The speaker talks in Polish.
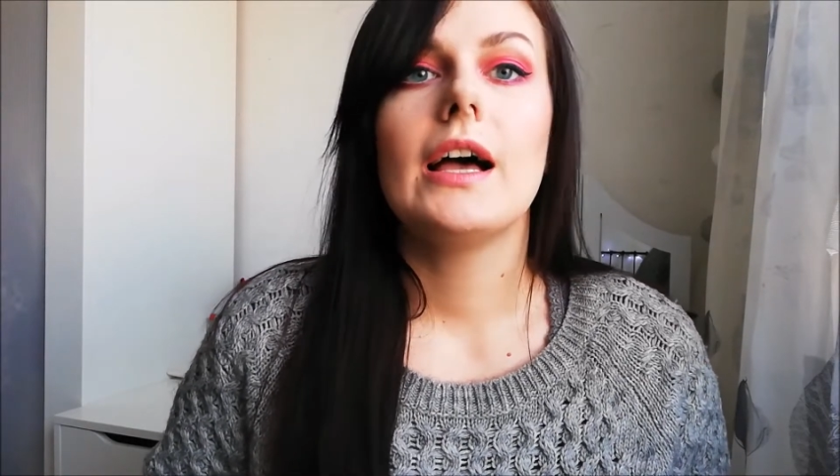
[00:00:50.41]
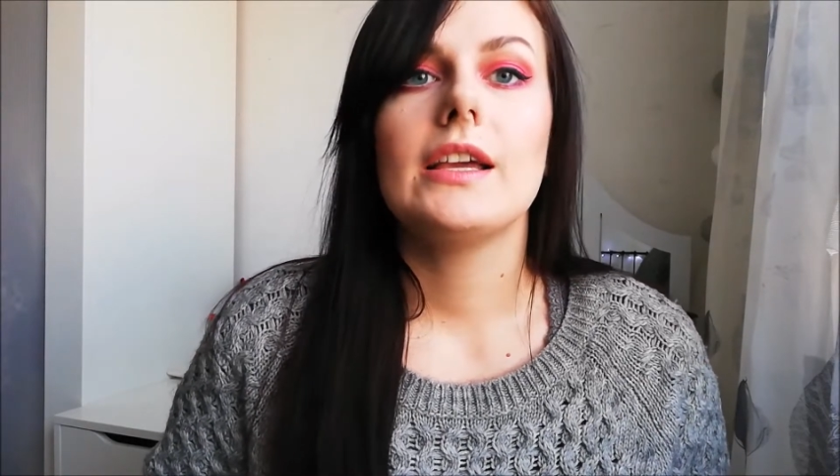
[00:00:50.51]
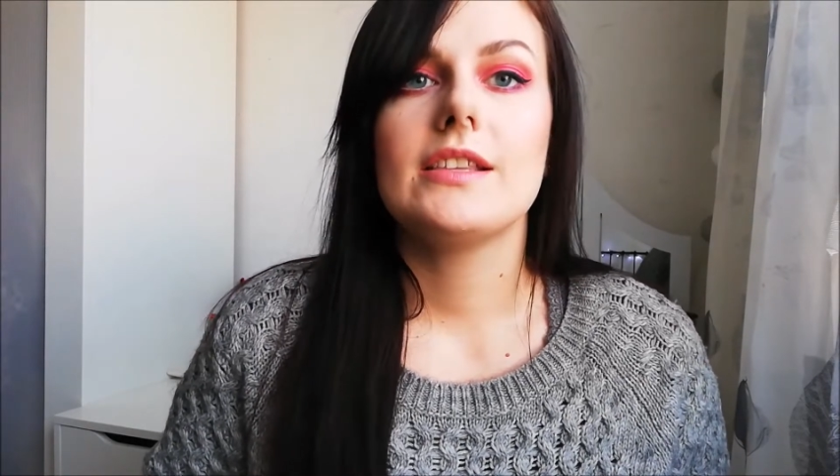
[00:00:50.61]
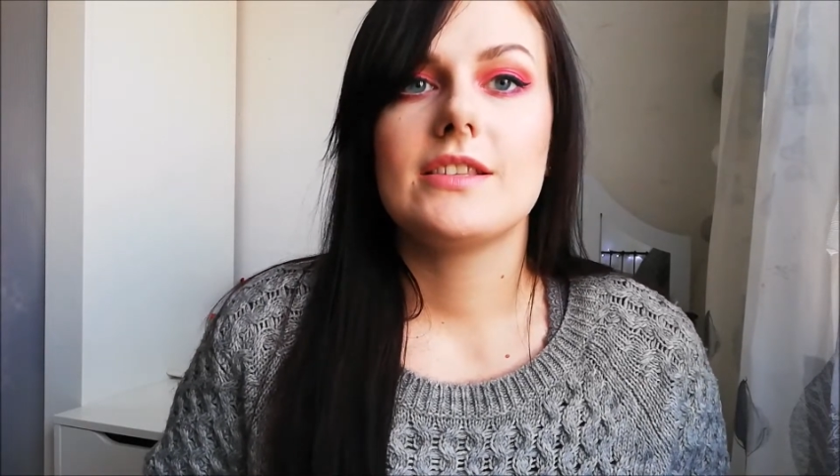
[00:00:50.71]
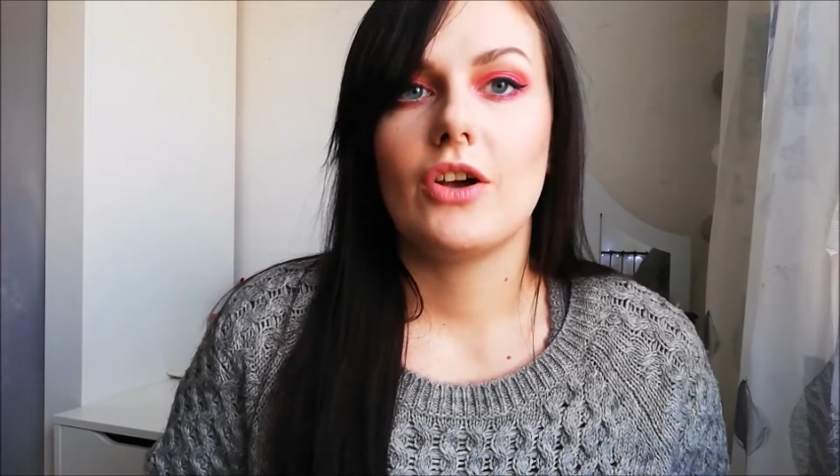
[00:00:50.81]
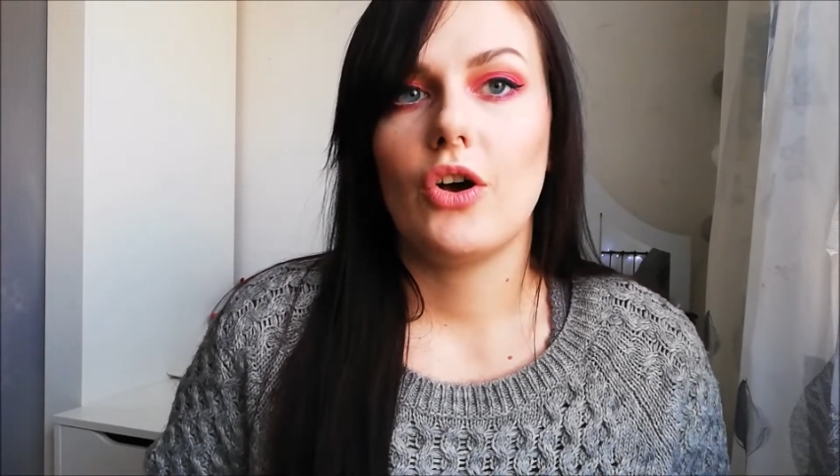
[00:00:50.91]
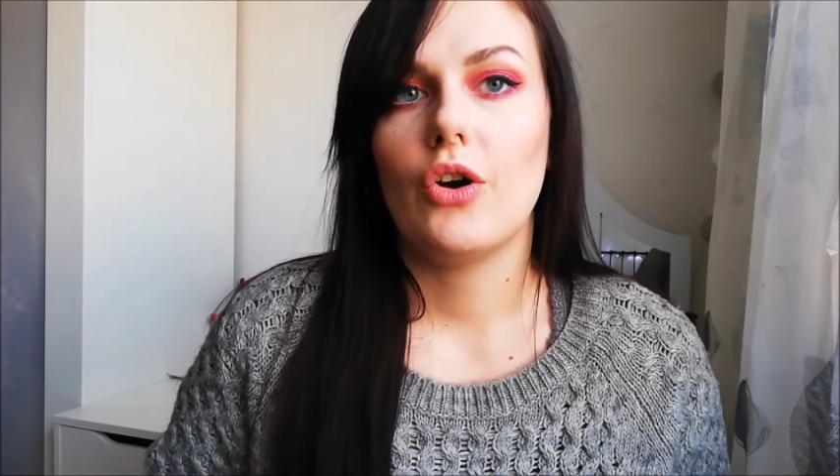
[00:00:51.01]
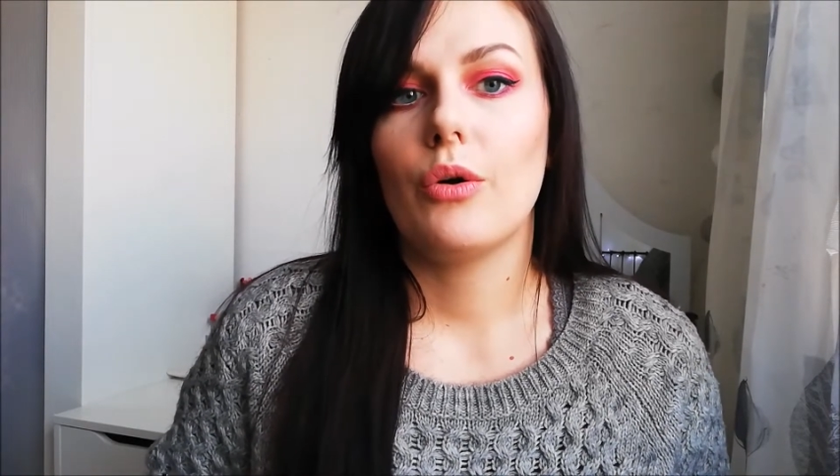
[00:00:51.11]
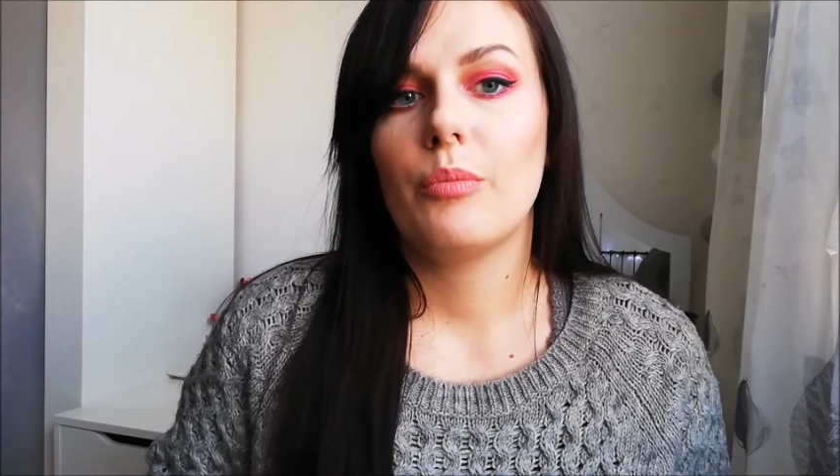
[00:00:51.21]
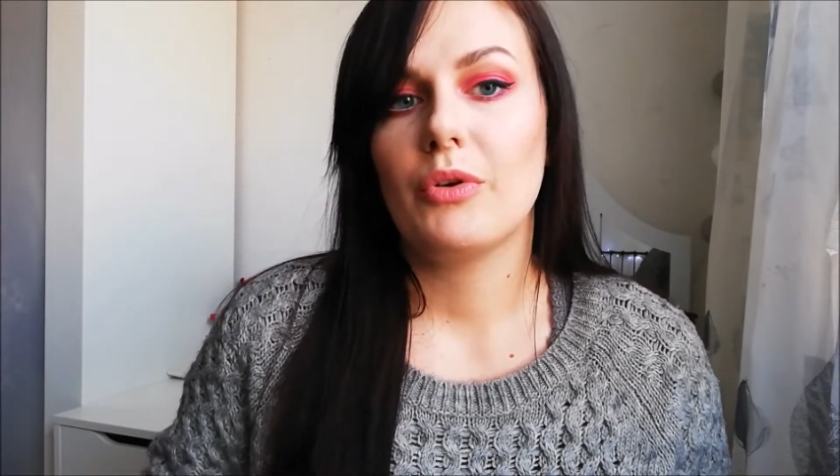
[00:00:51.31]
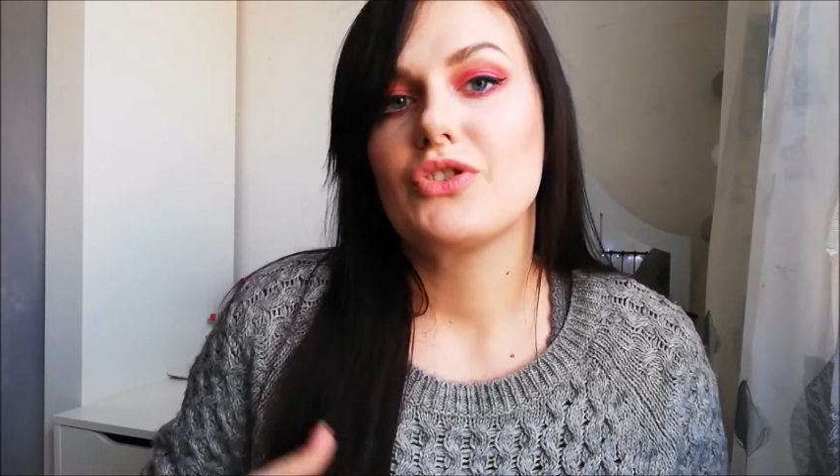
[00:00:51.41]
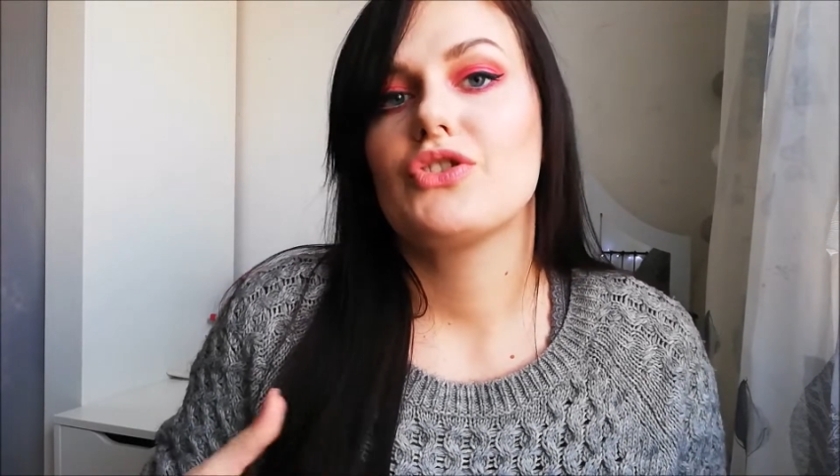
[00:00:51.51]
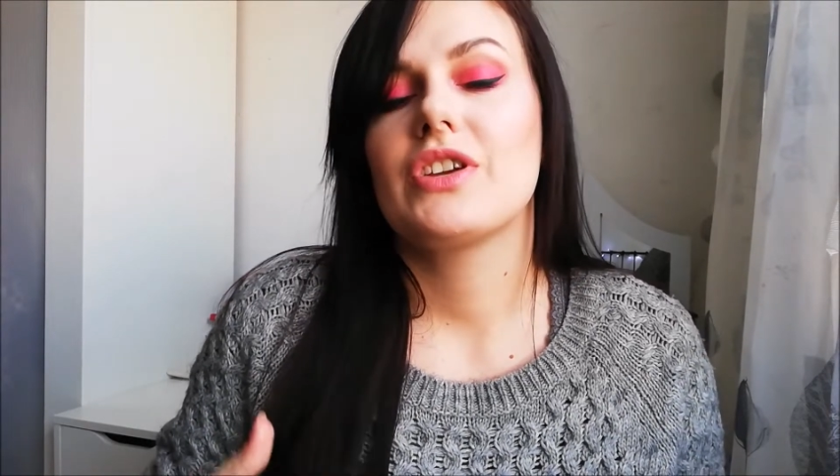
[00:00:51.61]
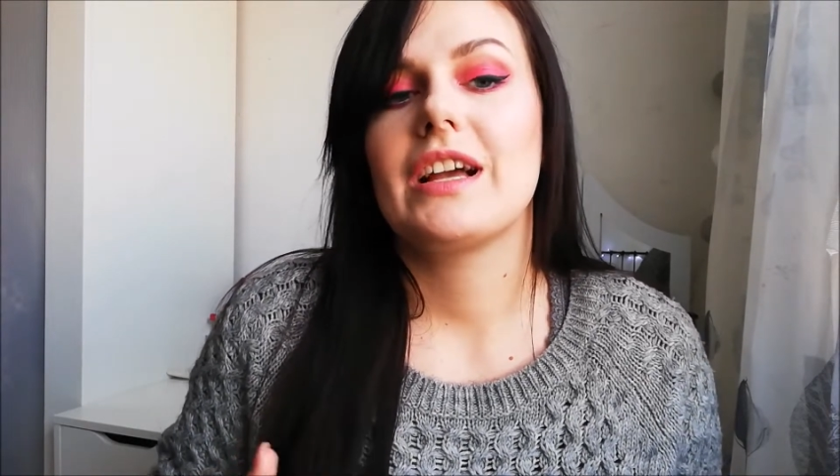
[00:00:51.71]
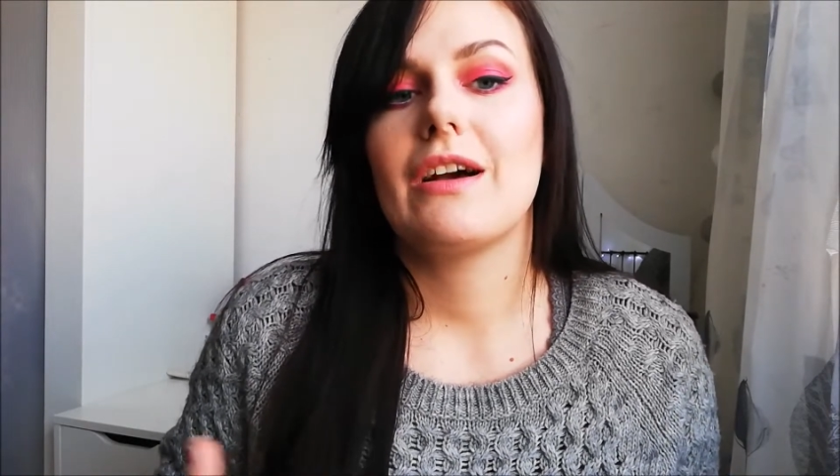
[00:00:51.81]
i co, po co
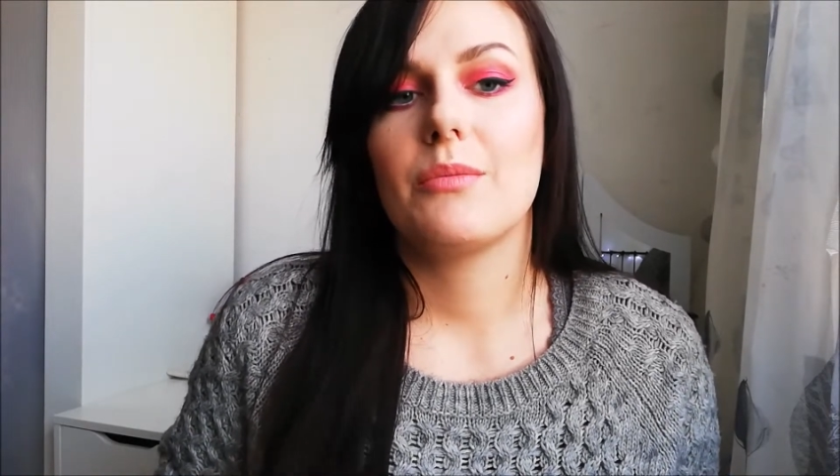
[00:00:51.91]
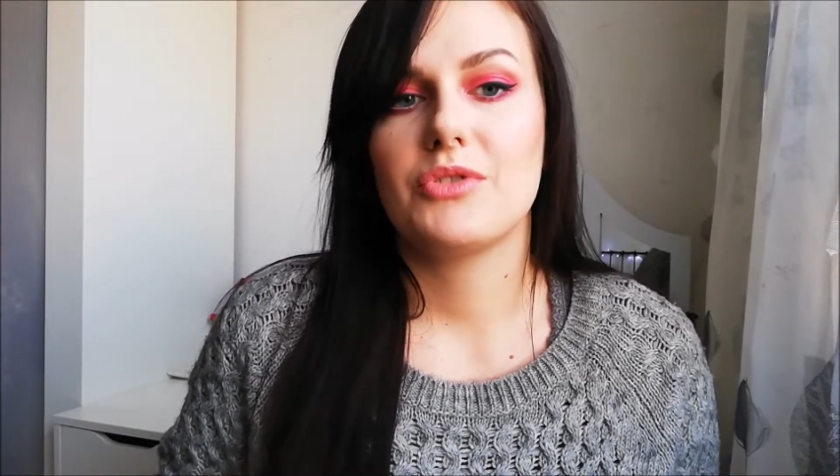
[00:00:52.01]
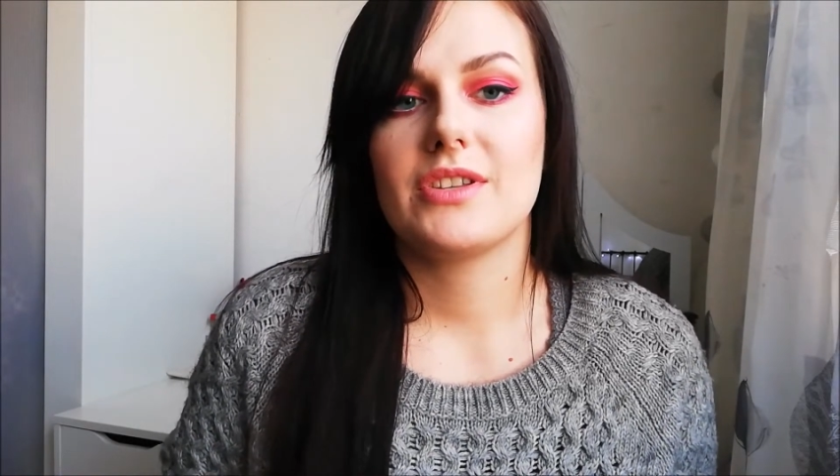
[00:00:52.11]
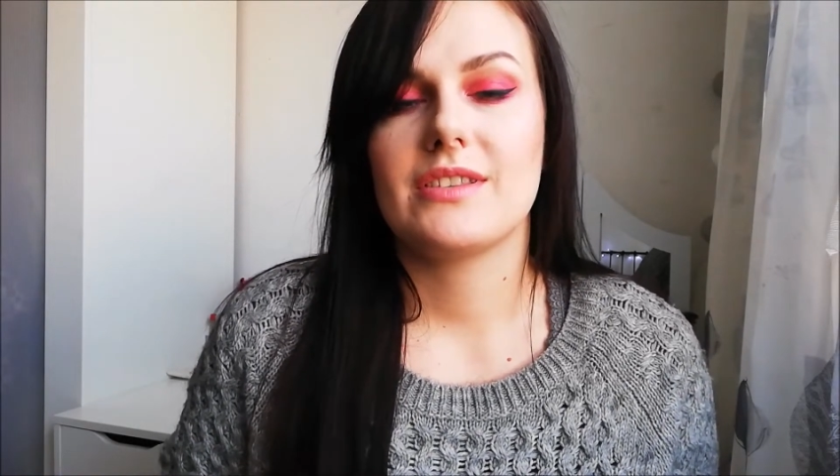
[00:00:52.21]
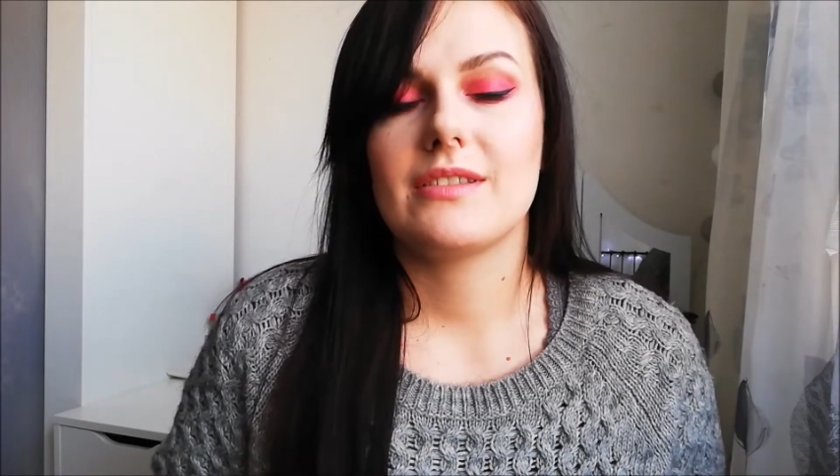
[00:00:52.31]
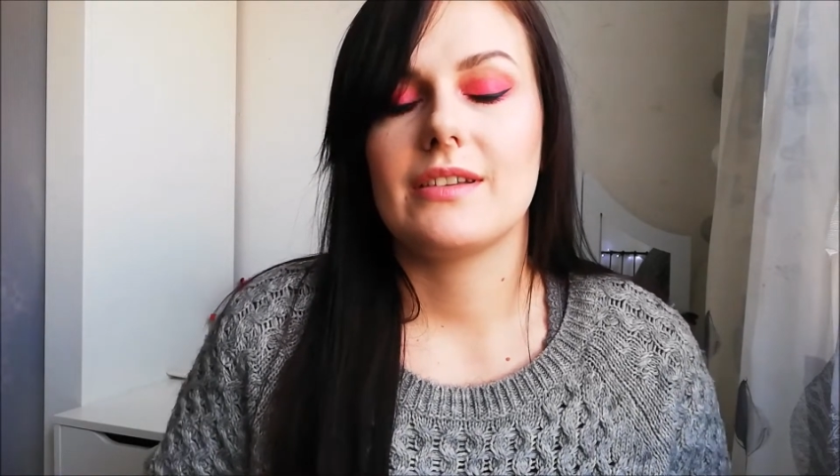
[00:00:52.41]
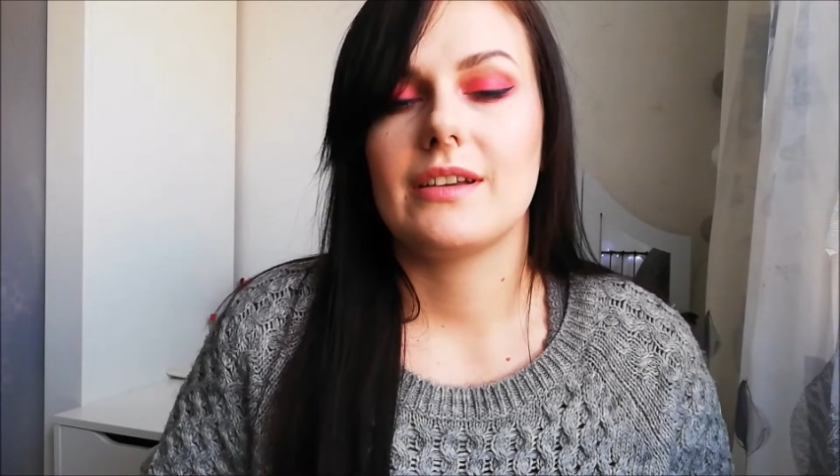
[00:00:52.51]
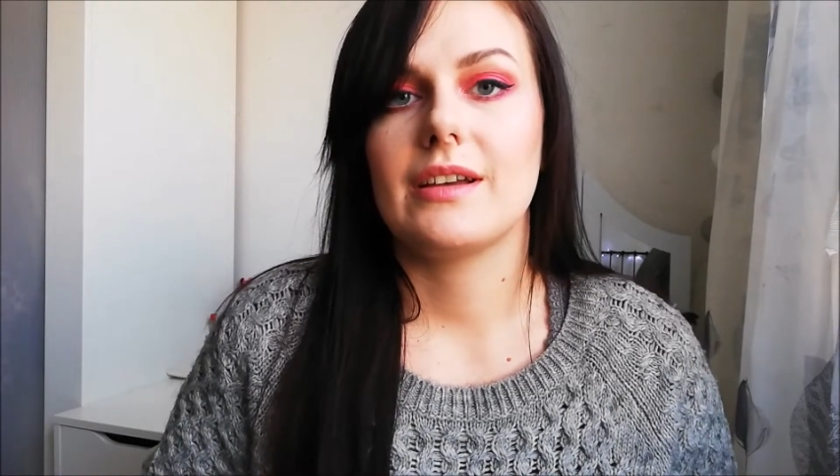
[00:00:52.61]
sięgałam przez,